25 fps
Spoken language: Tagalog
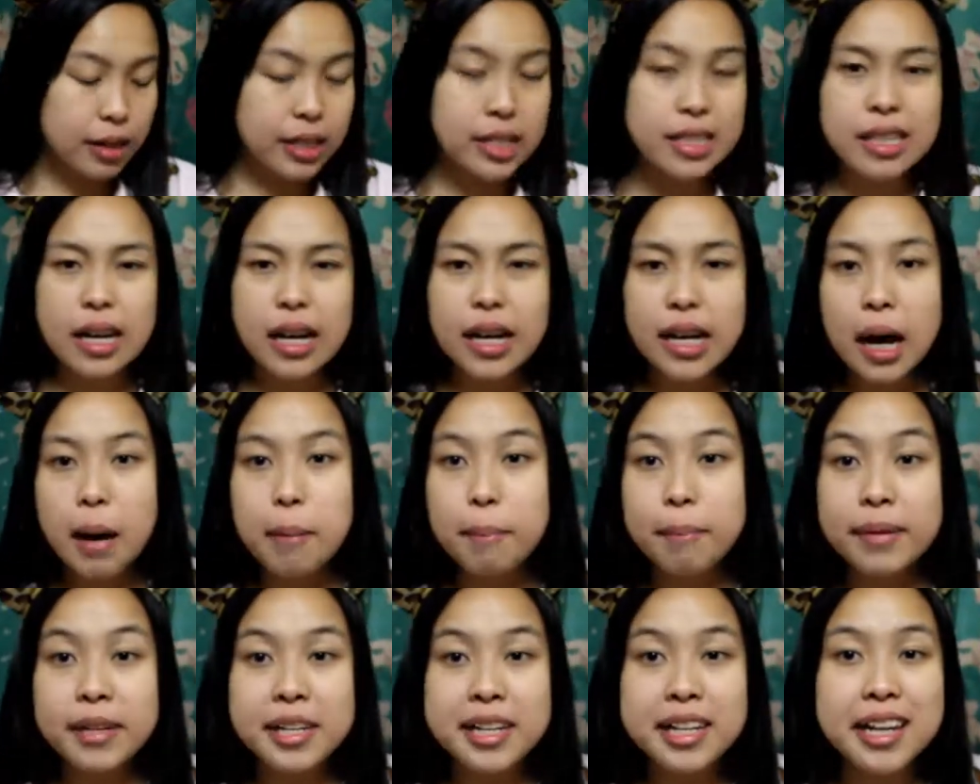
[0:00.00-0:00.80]
Isang
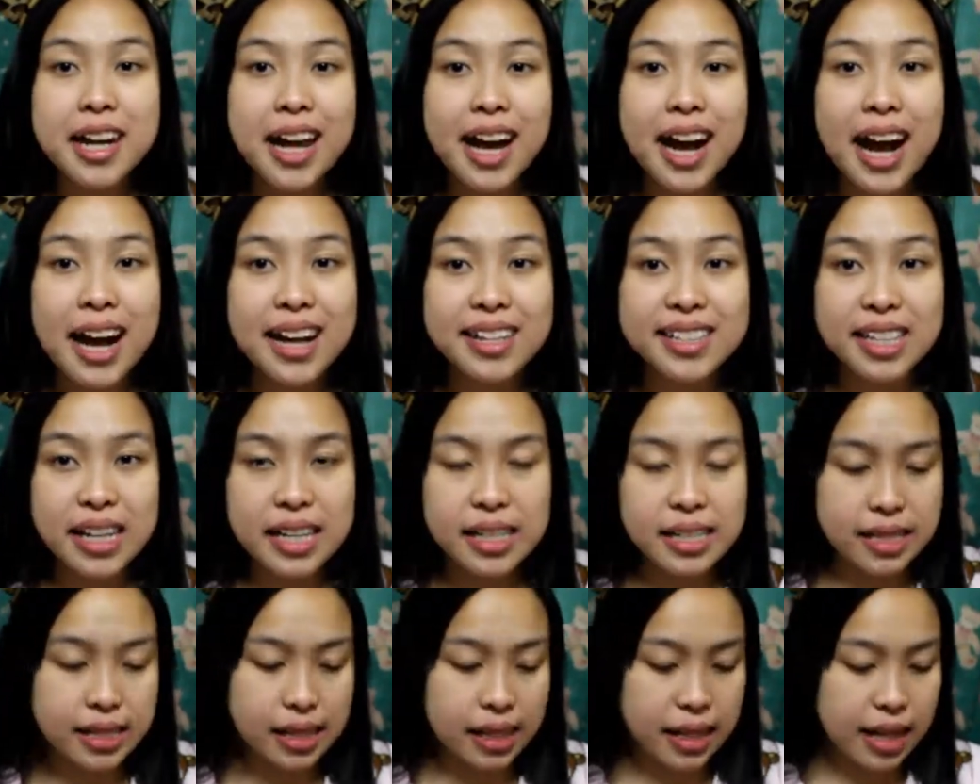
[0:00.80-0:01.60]
company lang
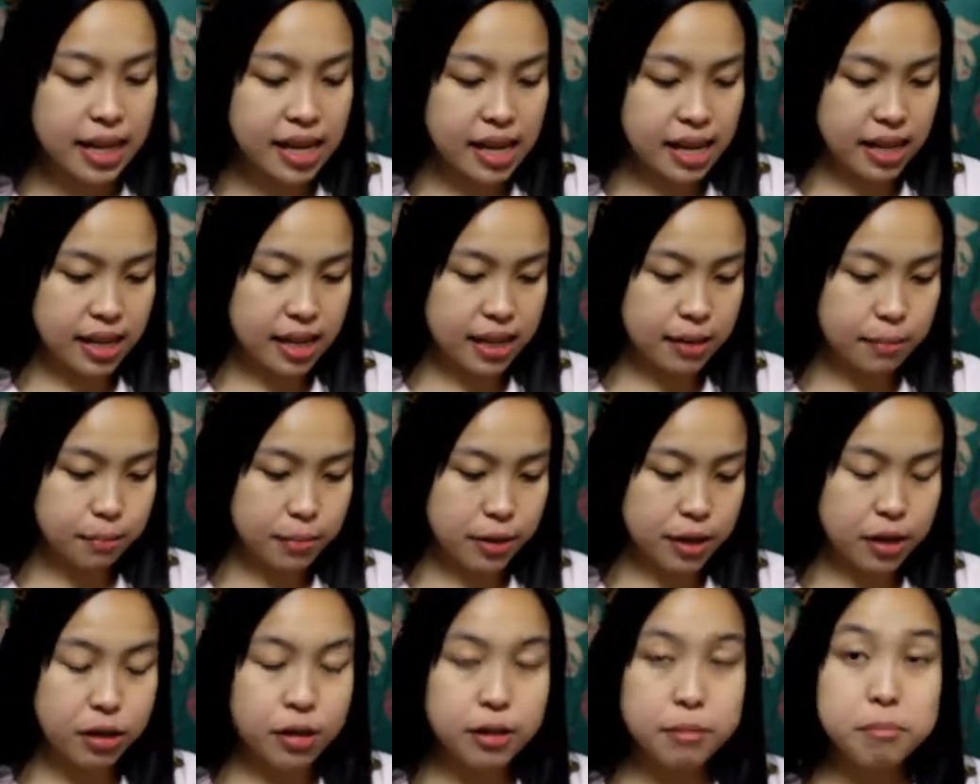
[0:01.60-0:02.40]
ata sila eh.
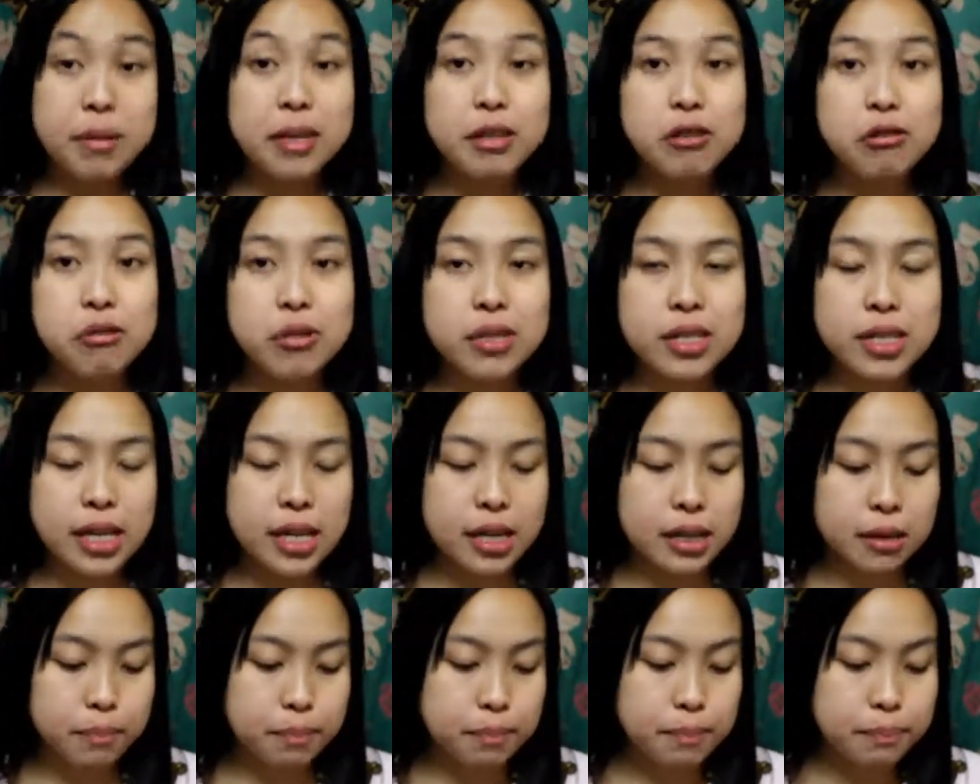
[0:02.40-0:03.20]
Pero iba yung
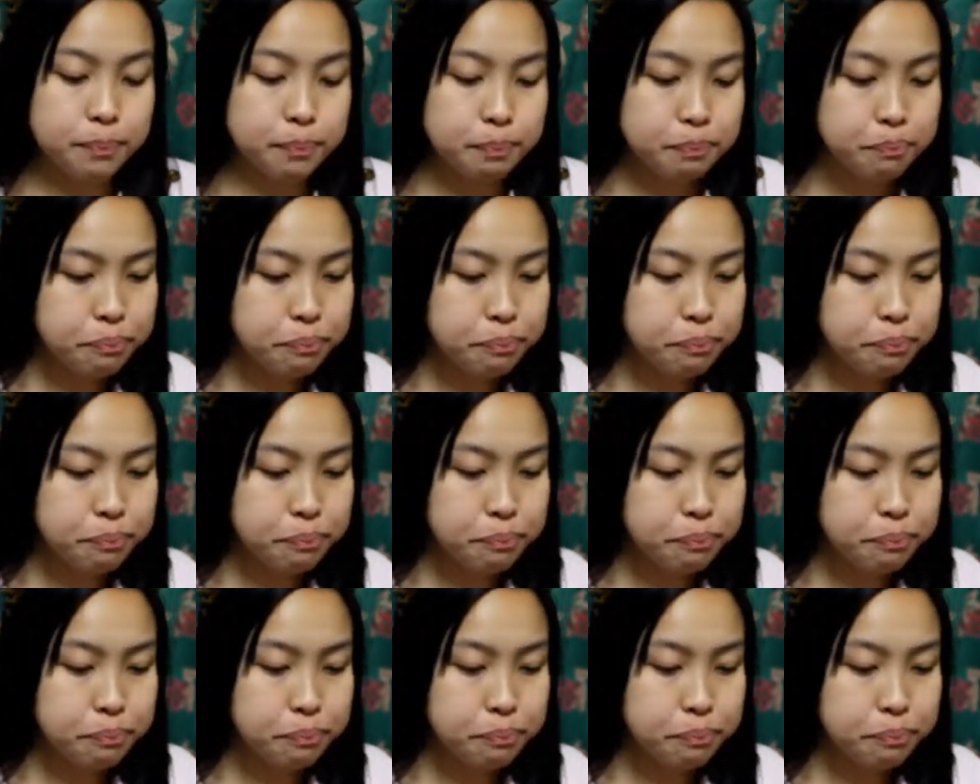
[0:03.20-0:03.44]
name.